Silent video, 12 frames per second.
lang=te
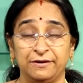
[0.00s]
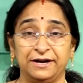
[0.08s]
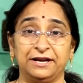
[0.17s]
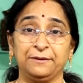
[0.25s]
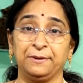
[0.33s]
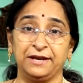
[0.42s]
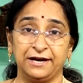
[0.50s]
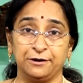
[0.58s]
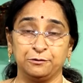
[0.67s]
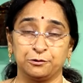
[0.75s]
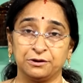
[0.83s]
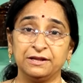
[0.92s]
వెయిటింగ్
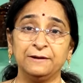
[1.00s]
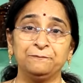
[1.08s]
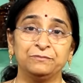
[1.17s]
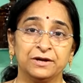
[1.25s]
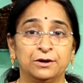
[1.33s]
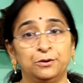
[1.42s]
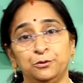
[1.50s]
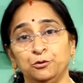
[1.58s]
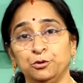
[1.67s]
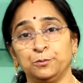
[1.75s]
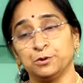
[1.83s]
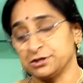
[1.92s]
పీరియడ్ ఉంటుంది
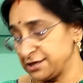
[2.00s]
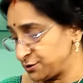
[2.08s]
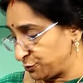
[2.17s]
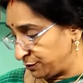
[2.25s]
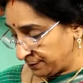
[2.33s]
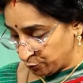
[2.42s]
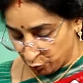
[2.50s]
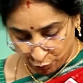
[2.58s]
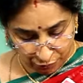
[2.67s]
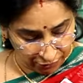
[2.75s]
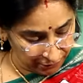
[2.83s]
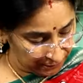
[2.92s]
నూనె పోసేసుకుందాం
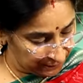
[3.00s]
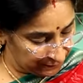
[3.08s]
మూకుడులో